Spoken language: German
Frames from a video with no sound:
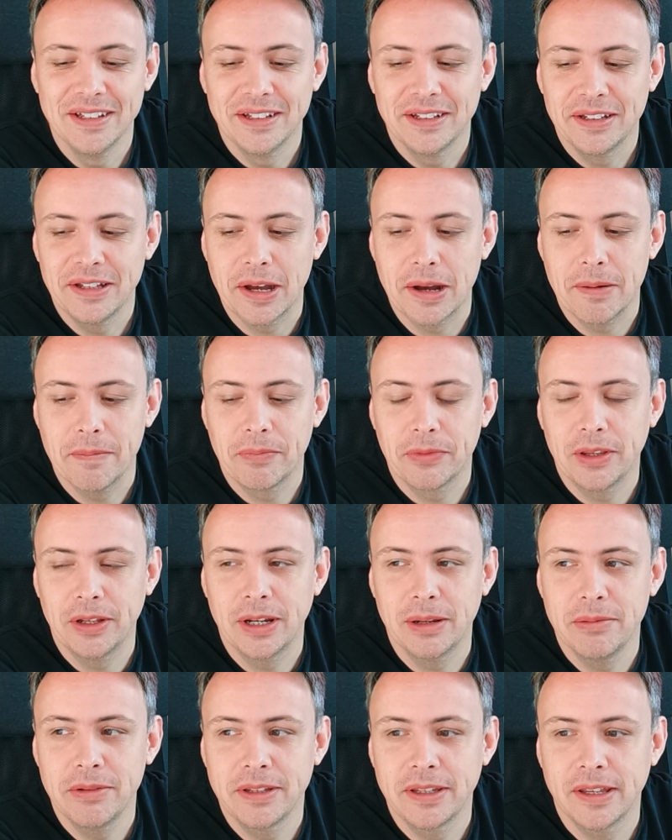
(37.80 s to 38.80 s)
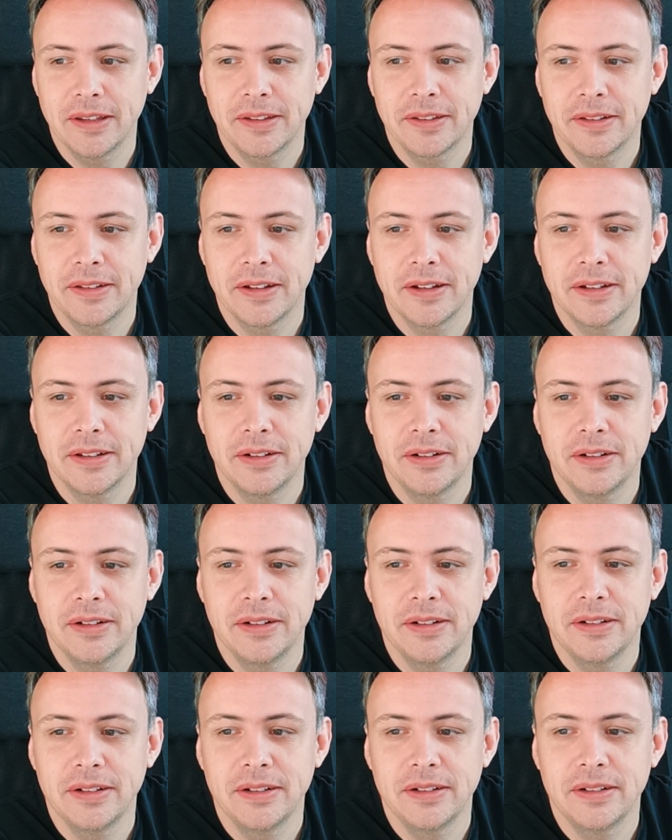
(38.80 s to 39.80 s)
Ja, dann habe ich
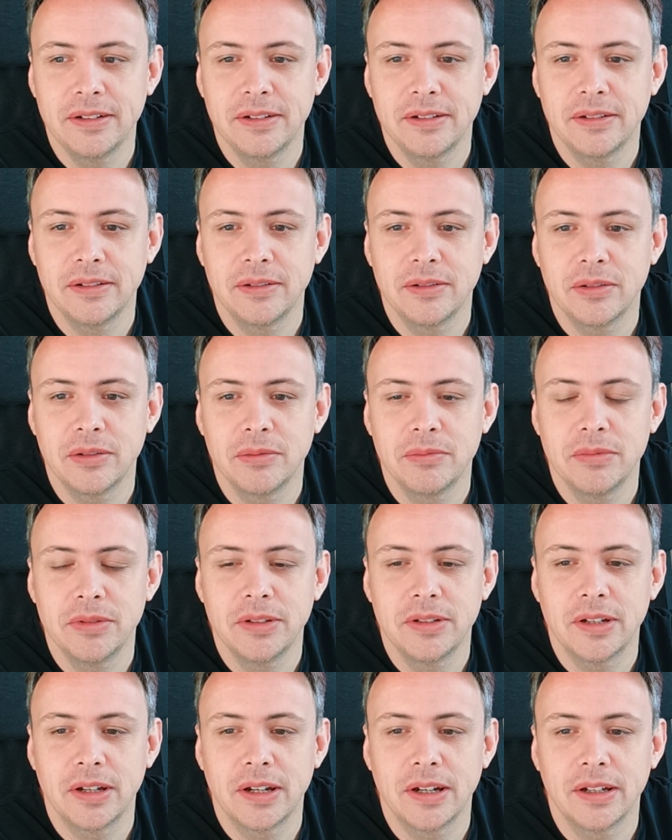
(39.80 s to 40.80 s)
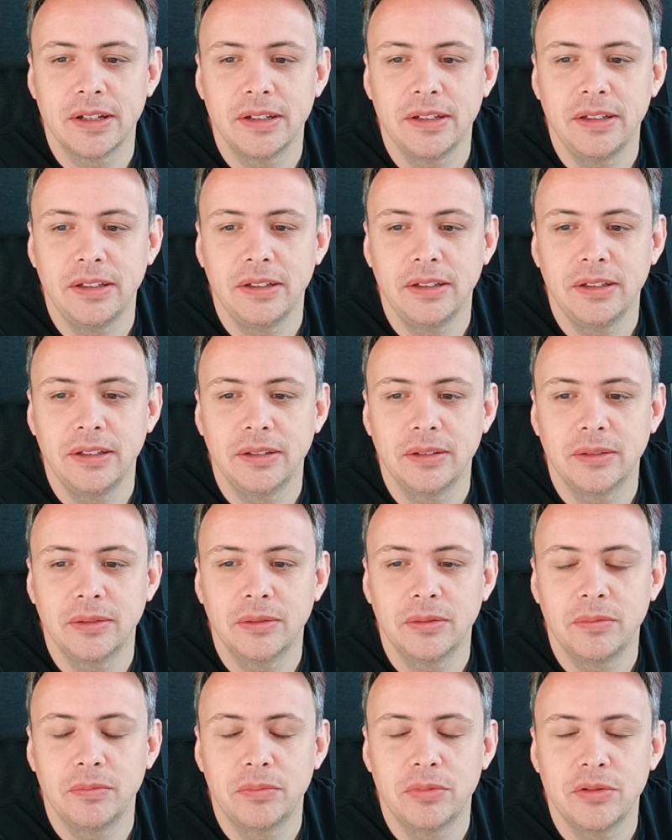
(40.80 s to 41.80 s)
gestern äh, noch mit Ani
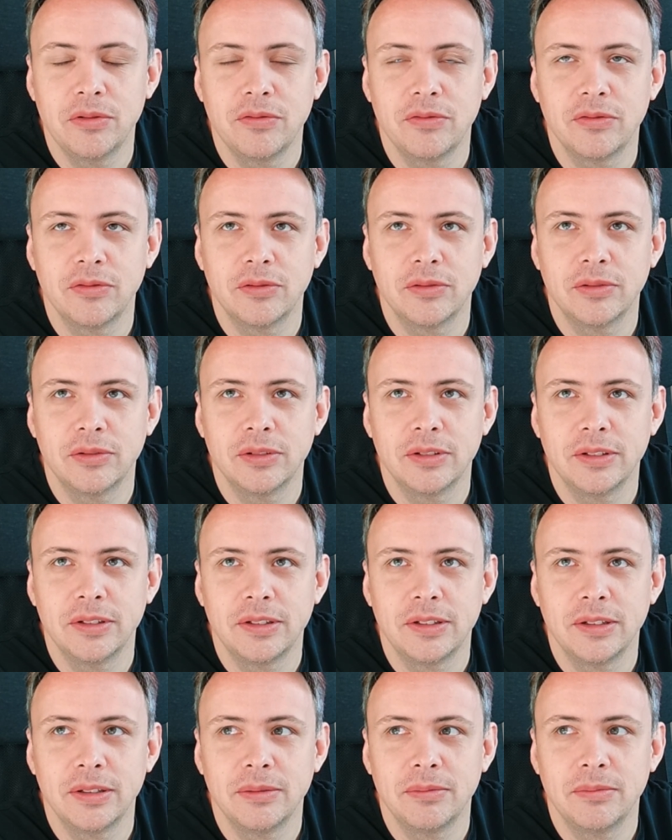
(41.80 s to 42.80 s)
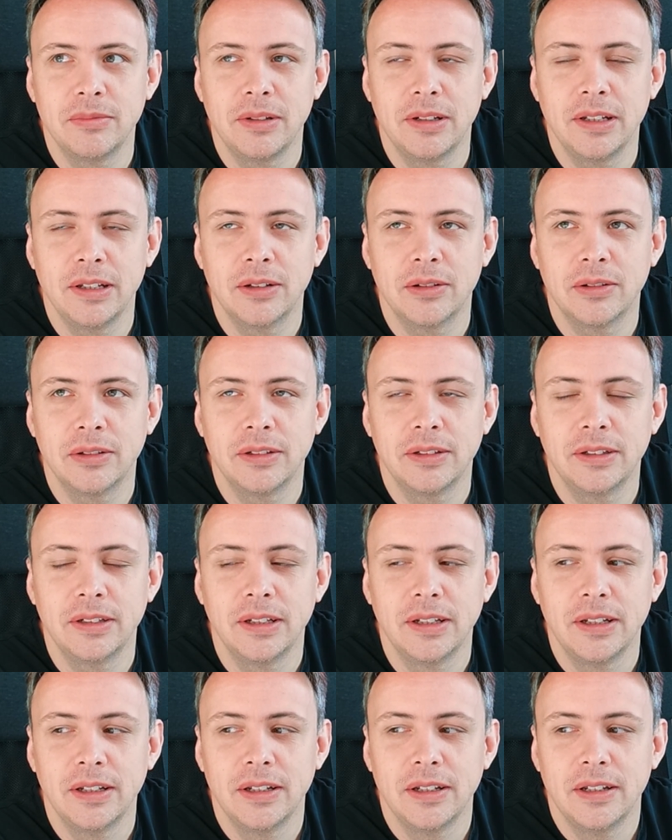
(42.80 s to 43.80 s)
und Buff und dem Leon ein
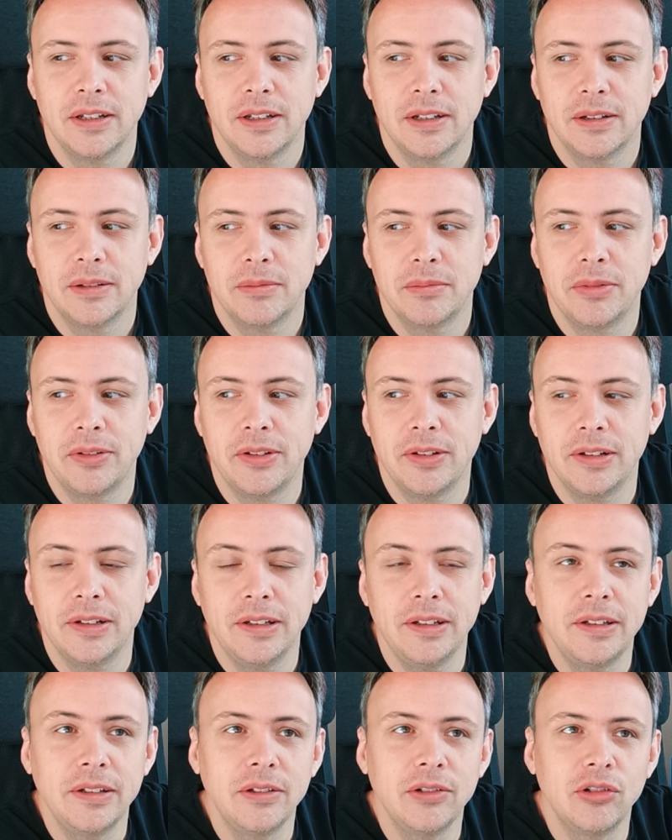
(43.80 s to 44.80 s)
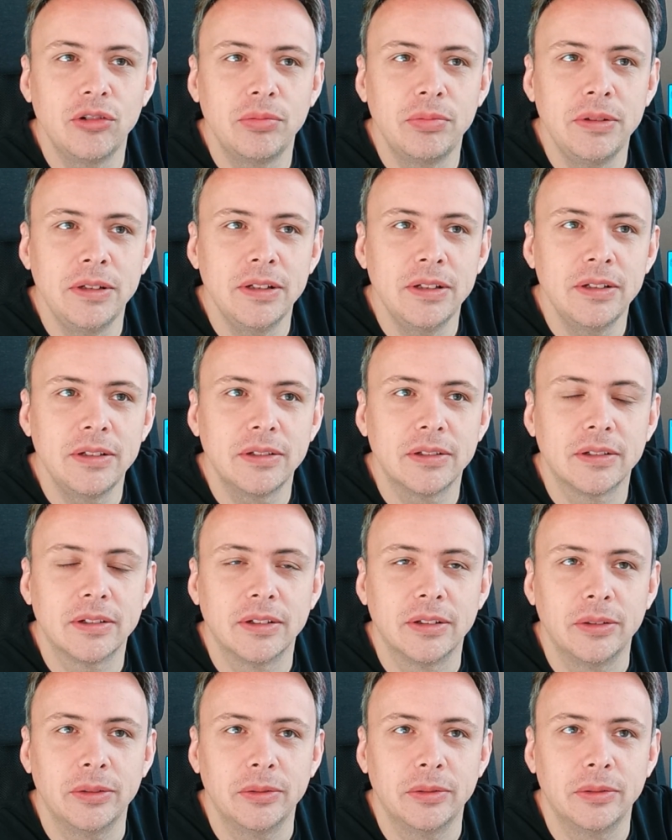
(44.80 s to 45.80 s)
bisschen Elite gespielt.
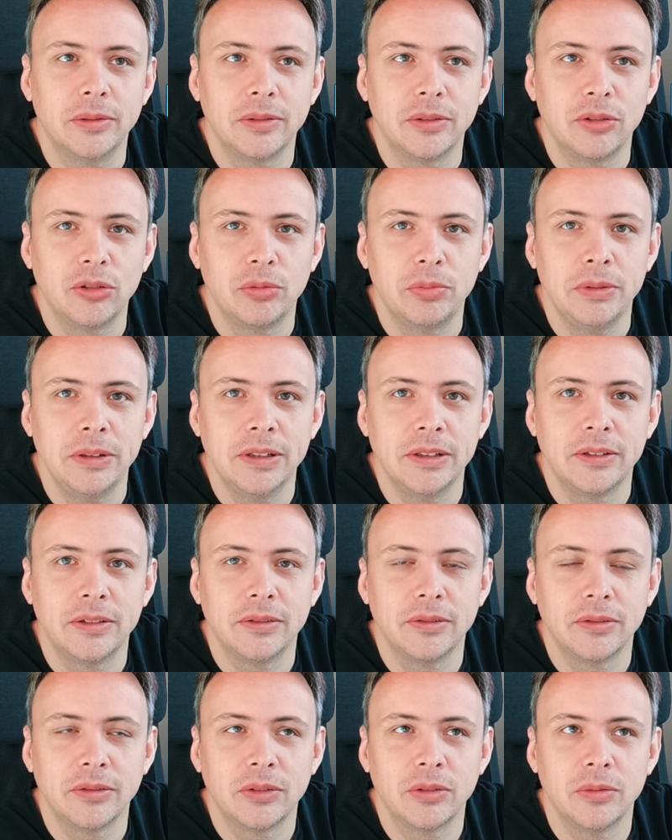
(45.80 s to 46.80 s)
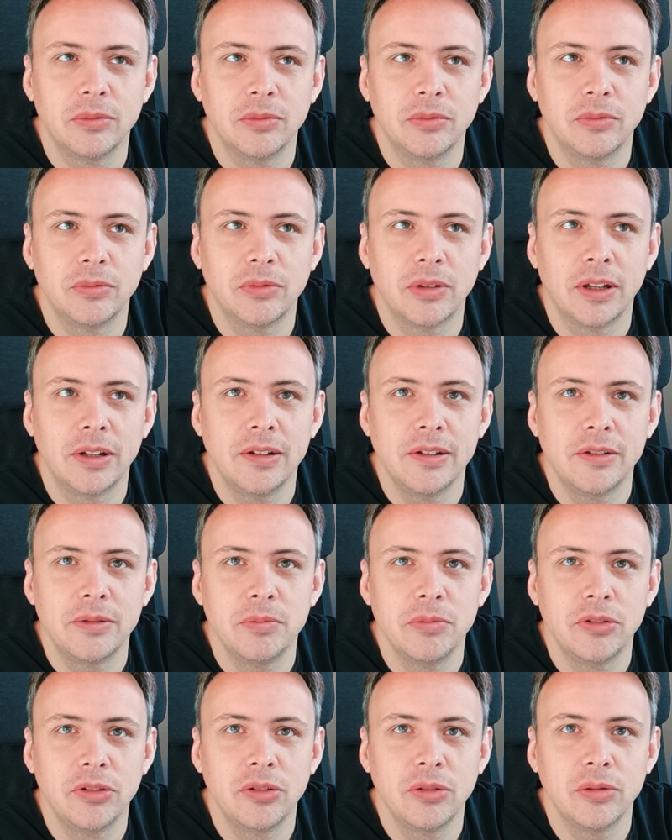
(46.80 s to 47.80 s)
Also gespielt, äh,
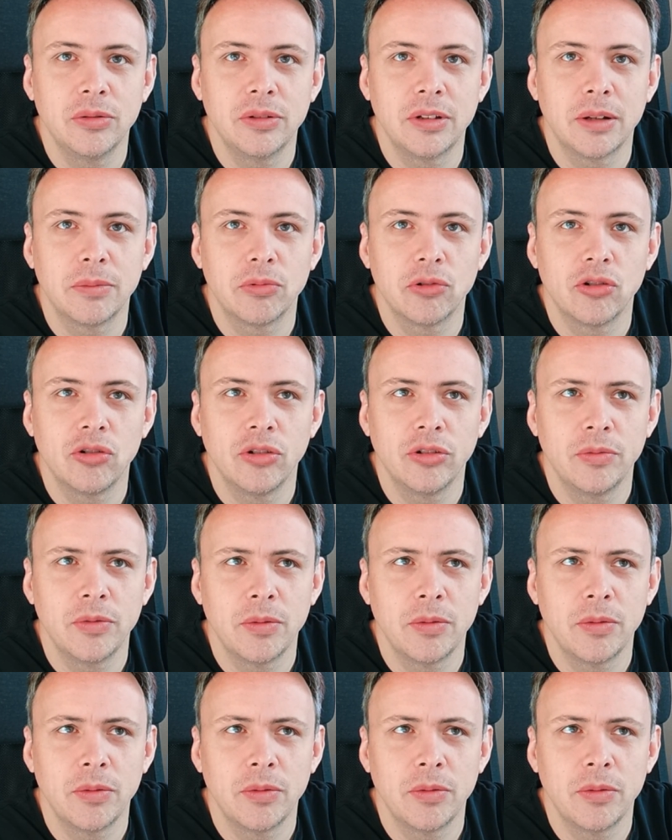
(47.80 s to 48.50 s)
Handelsmission abgeschlossen.